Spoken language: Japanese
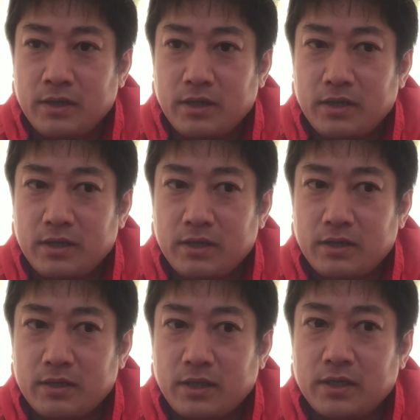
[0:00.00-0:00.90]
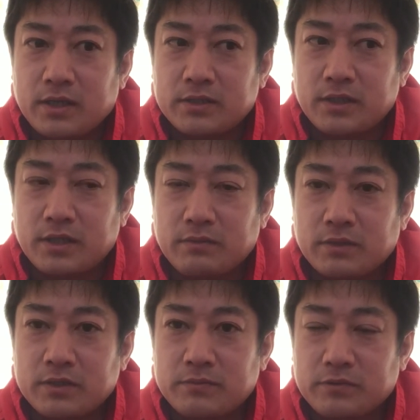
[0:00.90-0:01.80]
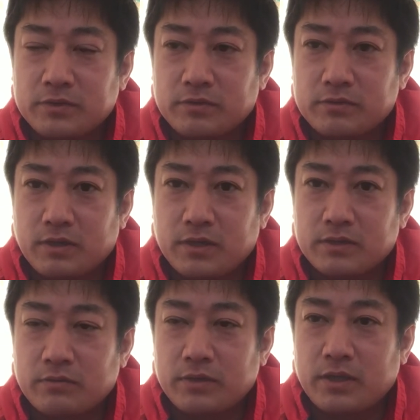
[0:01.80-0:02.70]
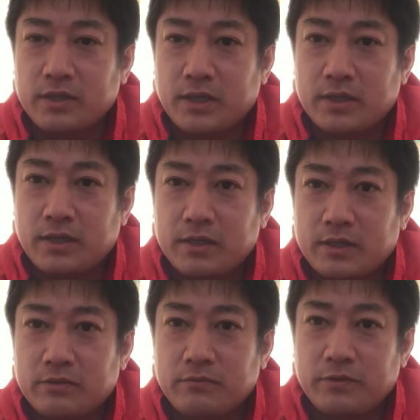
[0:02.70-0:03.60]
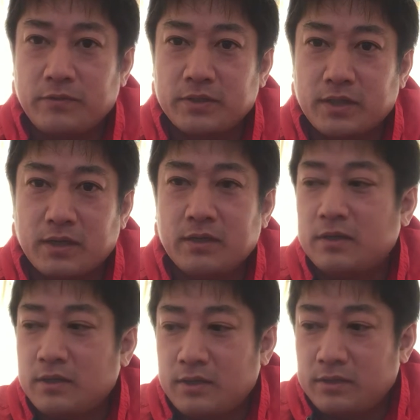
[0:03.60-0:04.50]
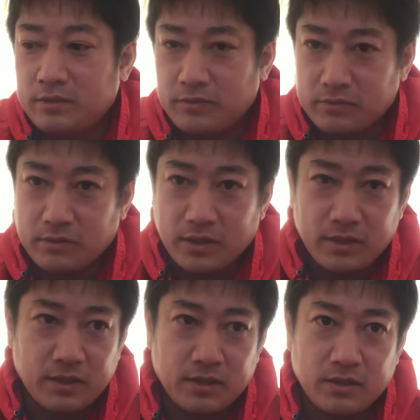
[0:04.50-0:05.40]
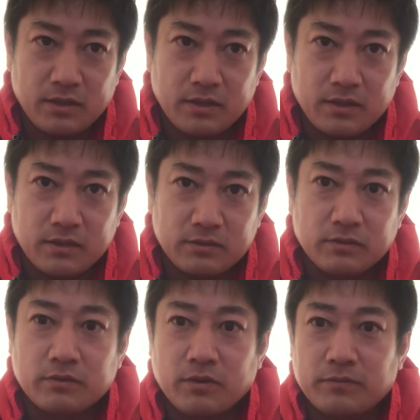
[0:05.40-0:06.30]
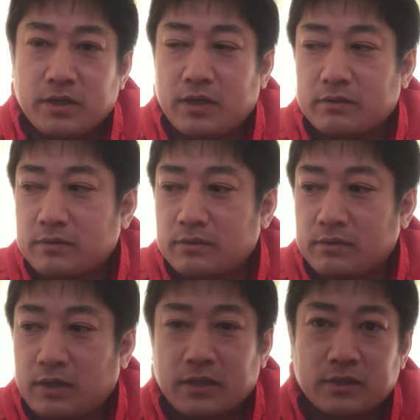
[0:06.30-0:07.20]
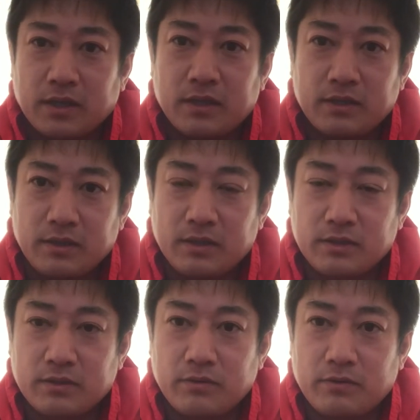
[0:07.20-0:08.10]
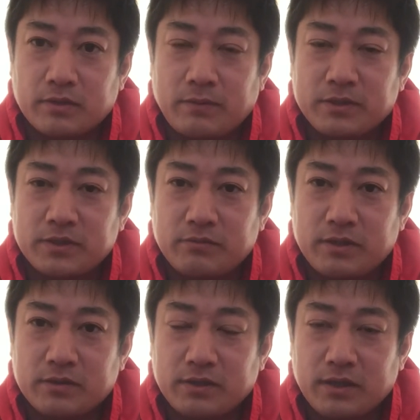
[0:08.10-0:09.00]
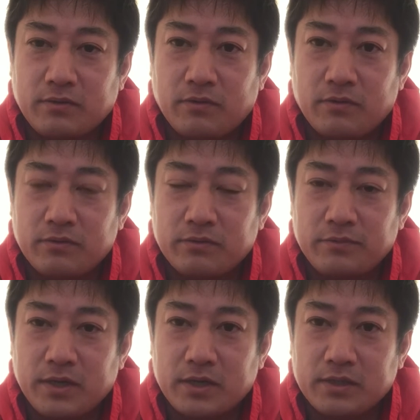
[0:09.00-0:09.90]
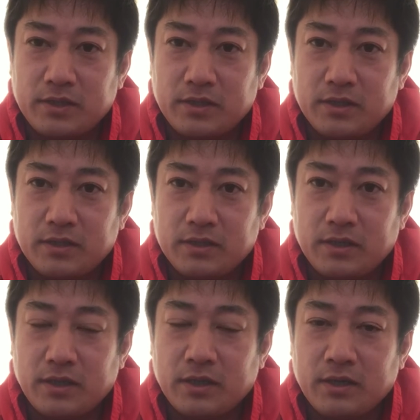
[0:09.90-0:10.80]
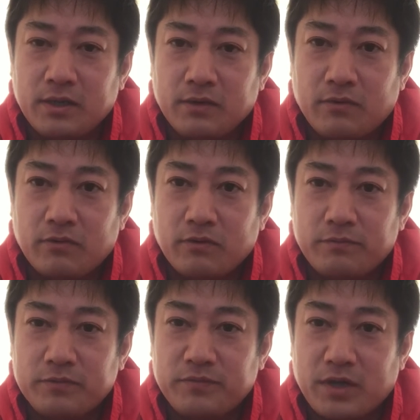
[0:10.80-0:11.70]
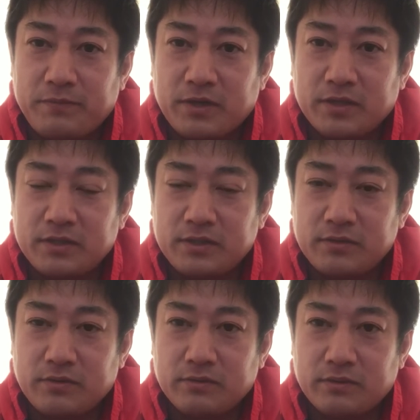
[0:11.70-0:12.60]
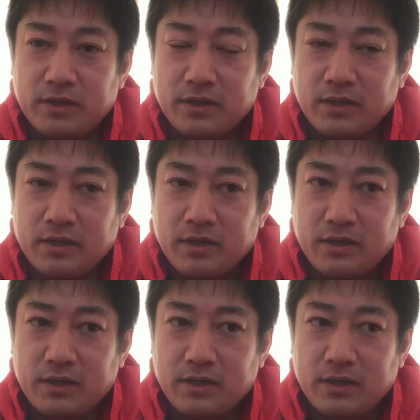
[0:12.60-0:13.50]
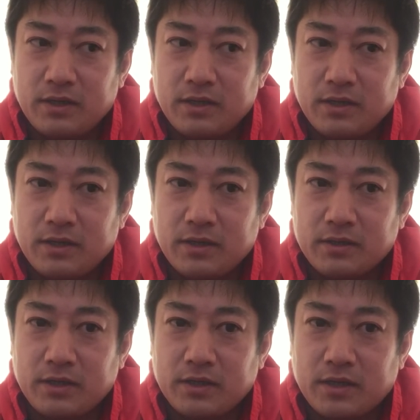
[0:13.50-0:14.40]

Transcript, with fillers: えー、何かしら私も一つは取り入れてやりたいなと思いました。ということで、えー、ちょっと今日も長くあれですね、えー、今日は魂の学で心の磨きで心をピカピカにすることで、えー、何